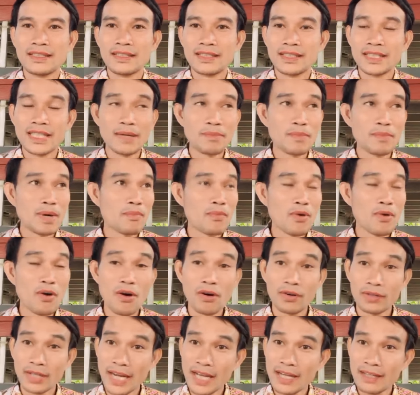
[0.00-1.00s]
อย่ามาบอ
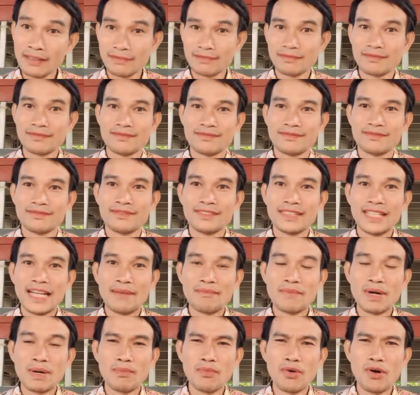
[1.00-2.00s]
กนะ อย่า
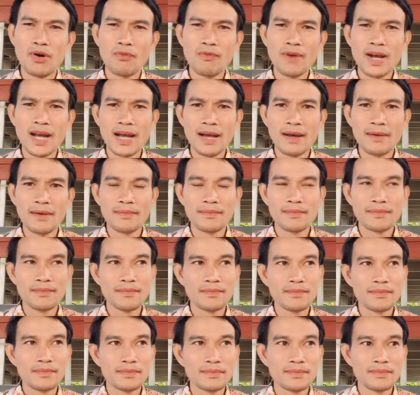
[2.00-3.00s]
มาบอกว่า
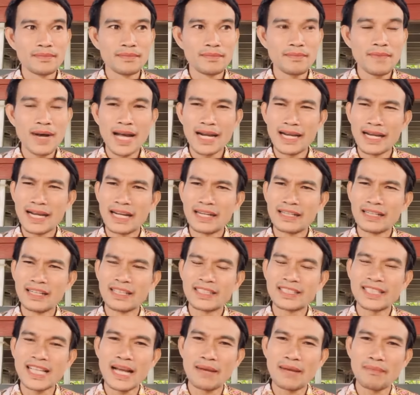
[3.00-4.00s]
บ้านหลังหนึ่ง
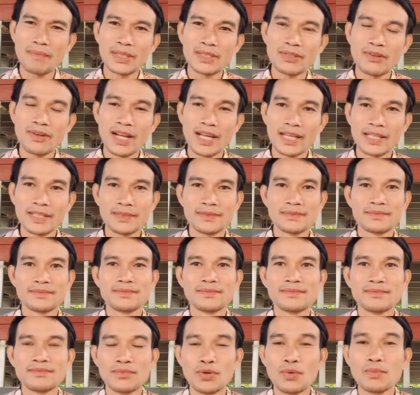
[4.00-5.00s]
สร้างไม่เท่าไหร่
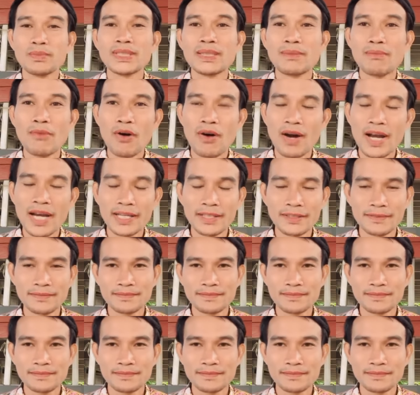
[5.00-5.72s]
ผมจะบอกให้